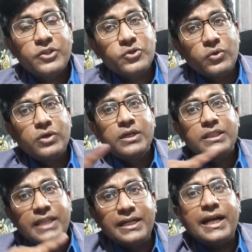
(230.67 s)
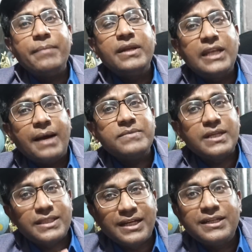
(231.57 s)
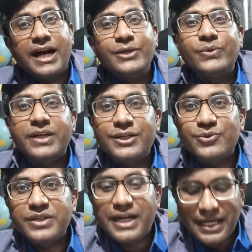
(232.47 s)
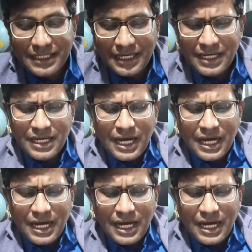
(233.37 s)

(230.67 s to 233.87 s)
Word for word: जो दंगा में नामजद दंगाइयों के लिए जो दिखाया गया